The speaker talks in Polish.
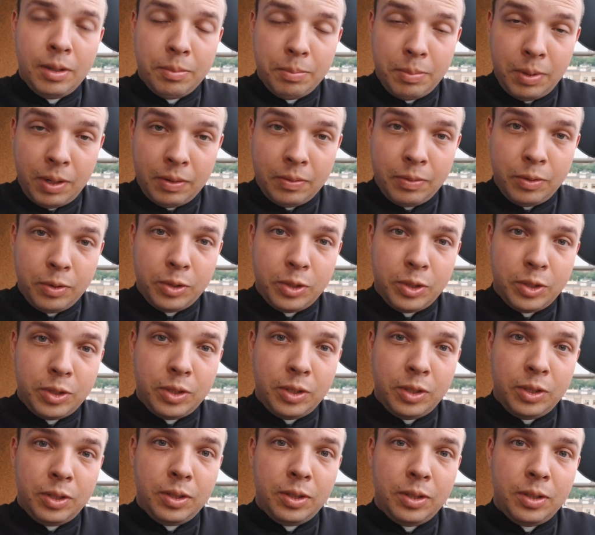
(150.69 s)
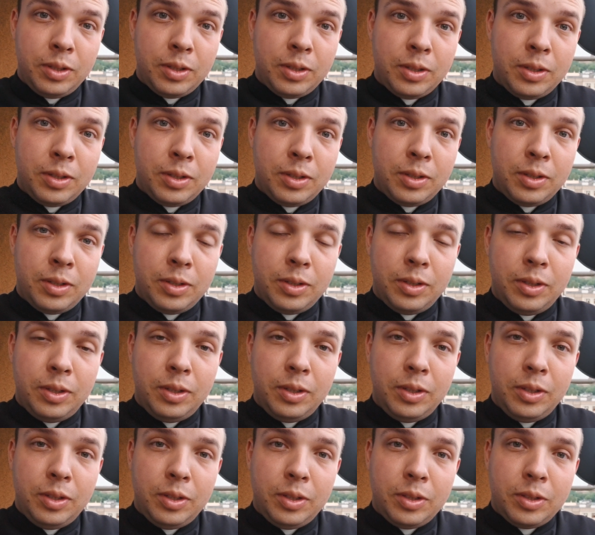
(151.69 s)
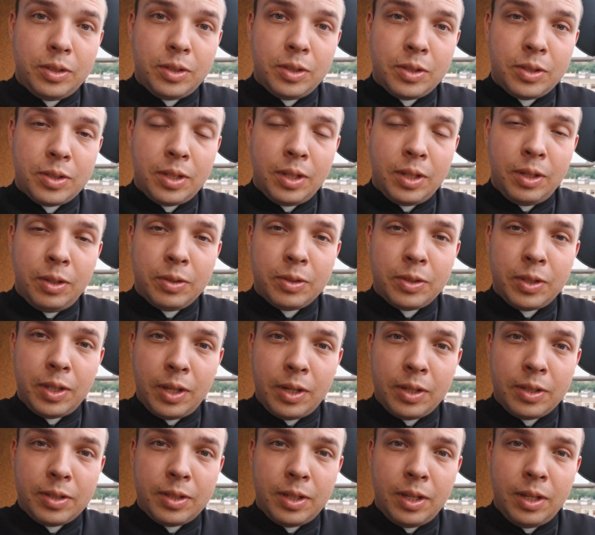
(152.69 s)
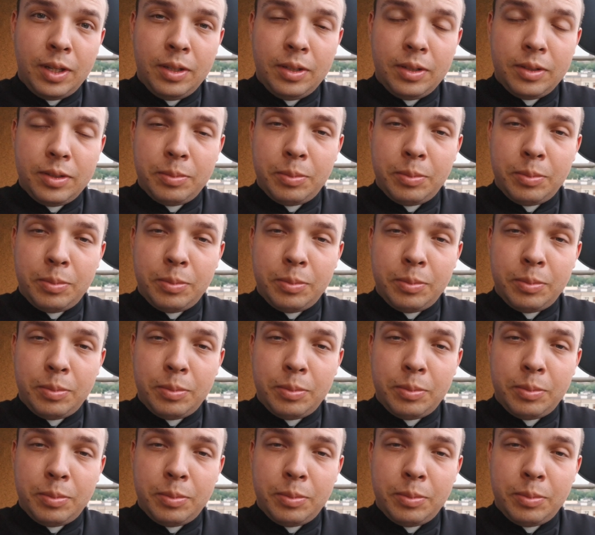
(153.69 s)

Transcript: prawości e, i czystego serca.